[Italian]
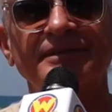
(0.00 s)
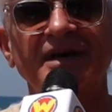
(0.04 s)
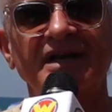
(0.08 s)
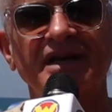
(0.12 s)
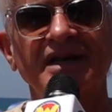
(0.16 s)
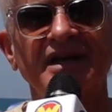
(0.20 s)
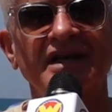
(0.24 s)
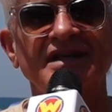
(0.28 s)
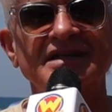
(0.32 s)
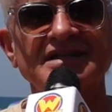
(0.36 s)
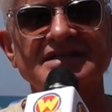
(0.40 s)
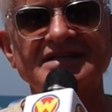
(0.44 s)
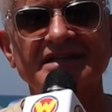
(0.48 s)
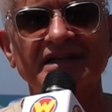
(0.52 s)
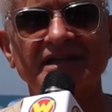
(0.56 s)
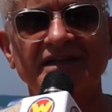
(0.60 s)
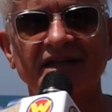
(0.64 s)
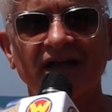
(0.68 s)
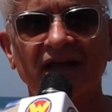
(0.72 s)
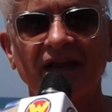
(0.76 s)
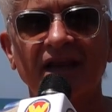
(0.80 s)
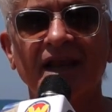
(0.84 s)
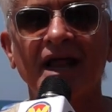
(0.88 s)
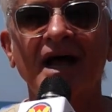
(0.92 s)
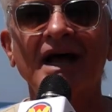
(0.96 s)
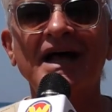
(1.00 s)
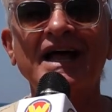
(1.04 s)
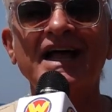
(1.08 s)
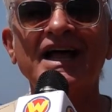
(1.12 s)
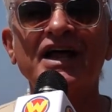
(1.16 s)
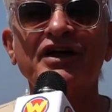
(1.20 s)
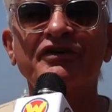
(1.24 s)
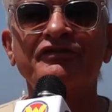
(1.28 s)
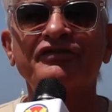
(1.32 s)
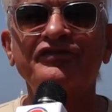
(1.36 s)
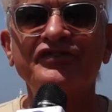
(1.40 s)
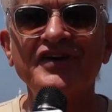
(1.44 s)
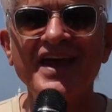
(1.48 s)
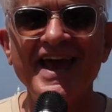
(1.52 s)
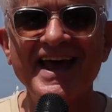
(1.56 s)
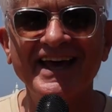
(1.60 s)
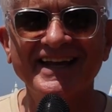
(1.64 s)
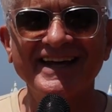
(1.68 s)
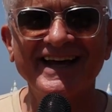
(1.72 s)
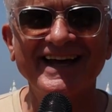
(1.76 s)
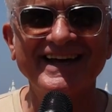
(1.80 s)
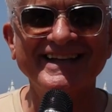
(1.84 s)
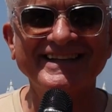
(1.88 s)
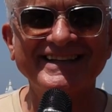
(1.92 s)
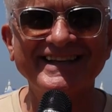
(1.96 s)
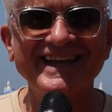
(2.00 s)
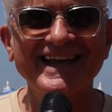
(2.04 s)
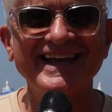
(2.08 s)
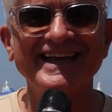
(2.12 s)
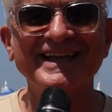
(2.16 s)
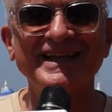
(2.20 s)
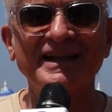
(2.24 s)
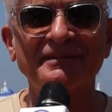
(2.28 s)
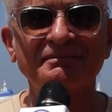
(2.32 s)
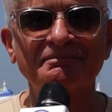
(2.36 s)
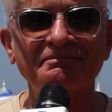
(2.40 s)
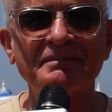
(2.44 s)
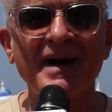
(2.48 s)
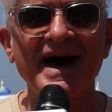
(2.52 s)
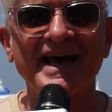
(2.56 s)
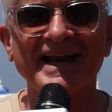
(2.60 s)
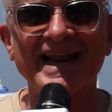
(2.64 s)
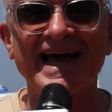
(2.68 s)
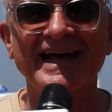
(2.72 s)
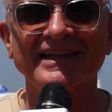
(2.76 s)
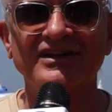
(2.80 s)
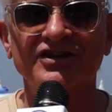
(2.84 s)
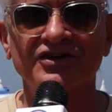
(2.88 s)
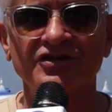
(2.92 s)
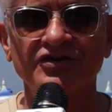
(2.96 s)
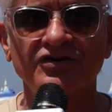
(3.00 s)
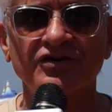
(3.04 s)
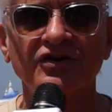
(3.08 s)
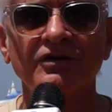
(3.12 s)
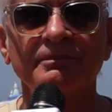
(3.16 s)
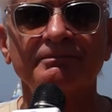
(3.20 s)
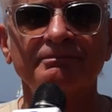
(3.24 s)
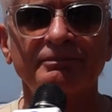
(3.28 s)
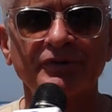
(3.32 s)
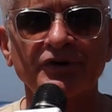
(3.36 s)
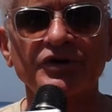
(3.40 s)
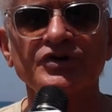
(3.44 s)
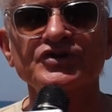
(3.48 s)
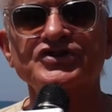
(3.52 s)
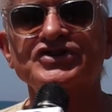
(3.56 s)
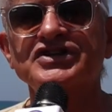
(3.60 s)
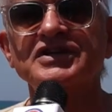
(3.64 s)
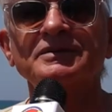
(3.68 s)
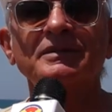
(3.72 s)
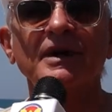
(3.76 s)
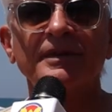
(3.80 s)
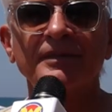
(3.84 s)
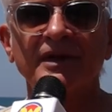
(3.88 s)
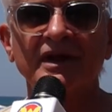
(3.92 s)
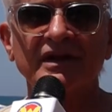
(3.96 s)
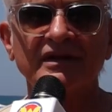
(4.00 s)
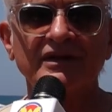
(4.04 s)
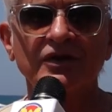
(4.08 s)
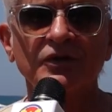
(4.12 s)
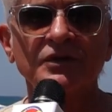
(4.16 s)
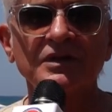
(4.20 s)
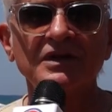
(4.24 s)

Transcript: Marina di Schitella, Fiera del Baratto prossimamente,